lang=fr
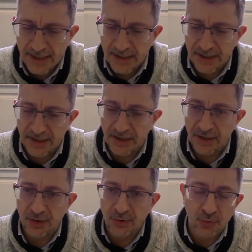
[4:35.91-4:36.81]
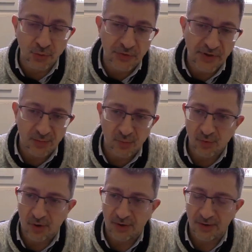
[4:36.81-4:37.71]
euh, tout ça
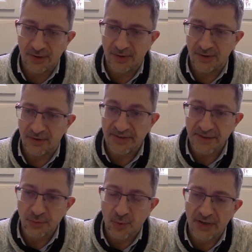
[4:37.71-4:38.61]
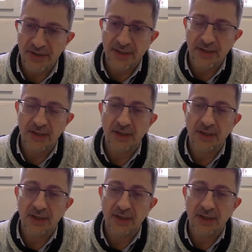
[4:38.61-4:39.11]
pour euh, dédouaner